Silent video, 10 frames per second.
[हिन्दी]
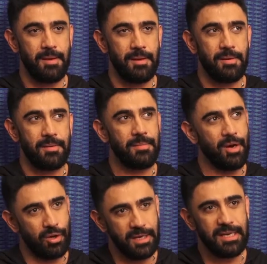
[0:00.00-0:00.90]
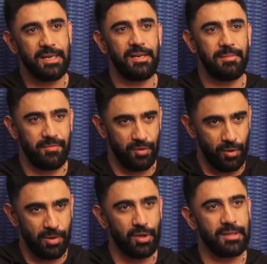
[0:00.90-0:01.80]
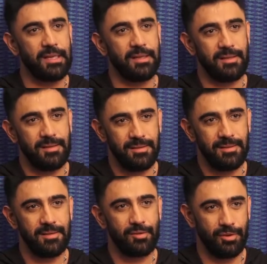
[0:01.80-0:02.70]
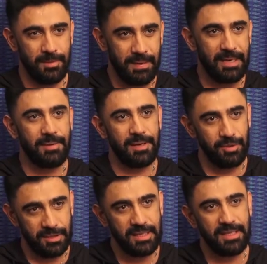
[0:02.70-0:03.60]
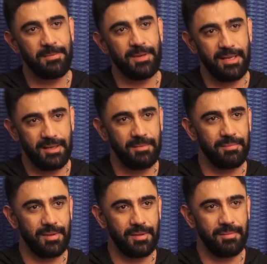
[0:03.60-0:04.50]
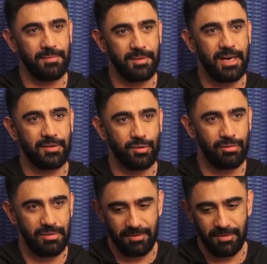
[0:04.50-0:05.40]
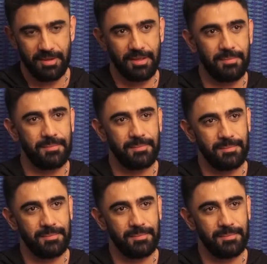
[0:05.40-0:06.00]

था मैं हॉकी नहीं खेली मैं फुटबॉल बहुत खेलता था सो ये पहली बार मुझे सीखनी पड़ी एकदम ग्रास रूट लेवल से एकदम